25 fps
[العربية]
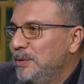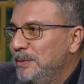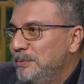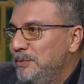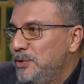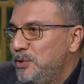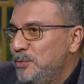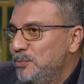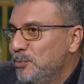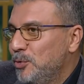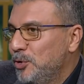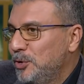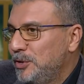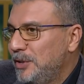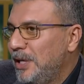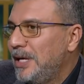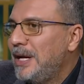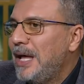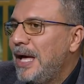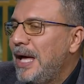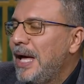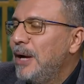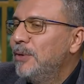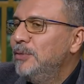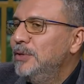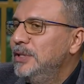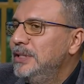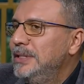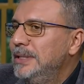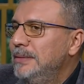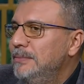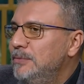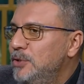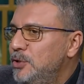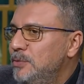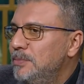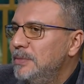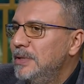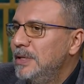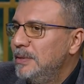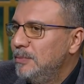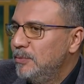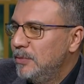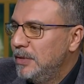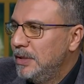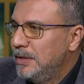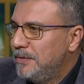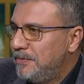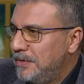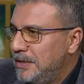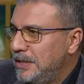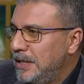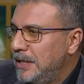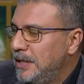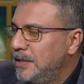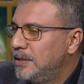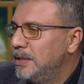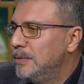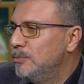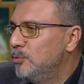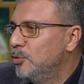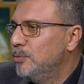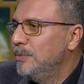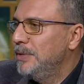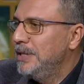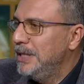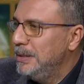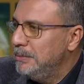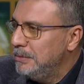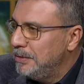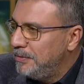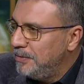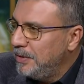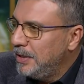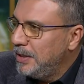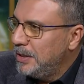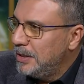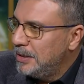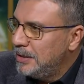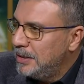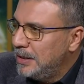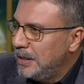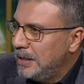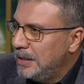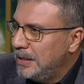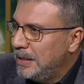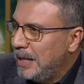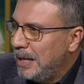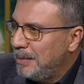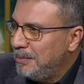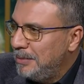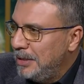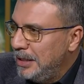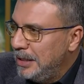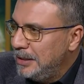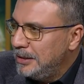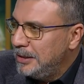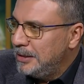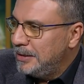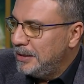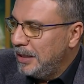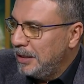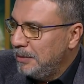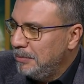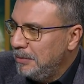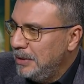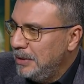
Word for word: مش مقتنعه او انت مش من الفنانات المؤمنين بفكره العمليات التجميل